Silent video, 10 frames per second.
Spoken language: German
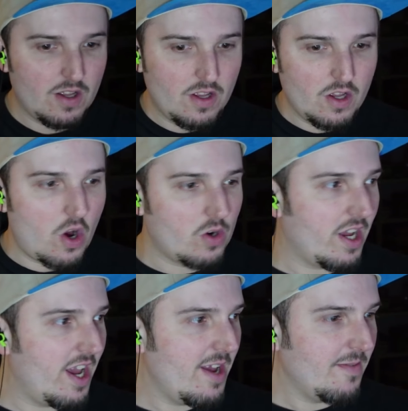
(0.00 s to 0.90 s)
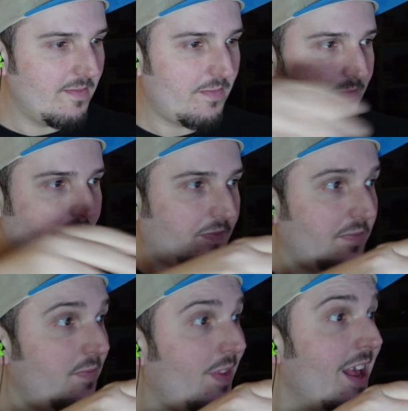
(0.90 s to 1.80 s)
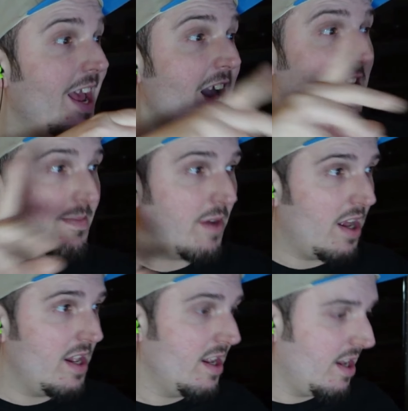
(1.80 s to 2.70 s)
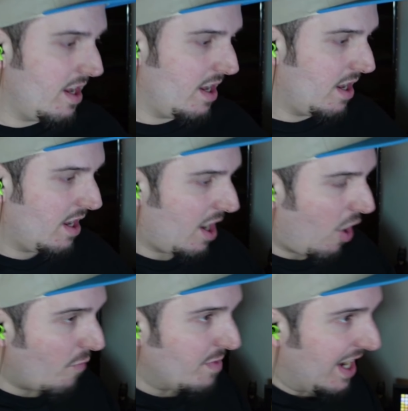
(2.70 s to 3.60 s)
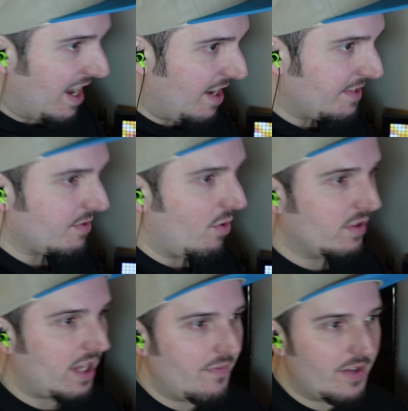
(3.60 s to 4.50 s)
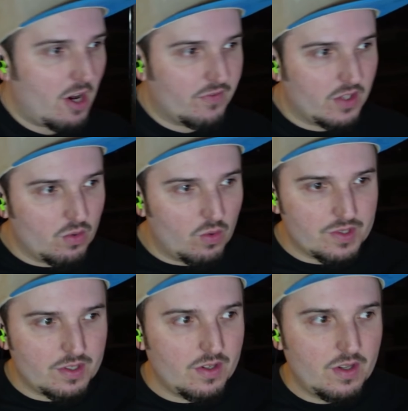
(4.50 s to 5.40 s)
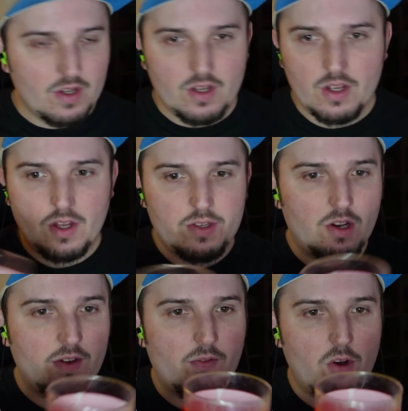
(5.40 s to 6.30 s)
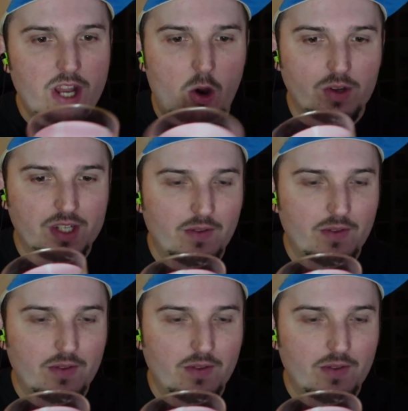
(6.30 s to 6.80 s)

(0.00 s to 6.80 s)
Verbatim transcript: Okay. Erstmal auf dem Glas und dann wieder auf der Dose. So, wir wollen ja auch sehen.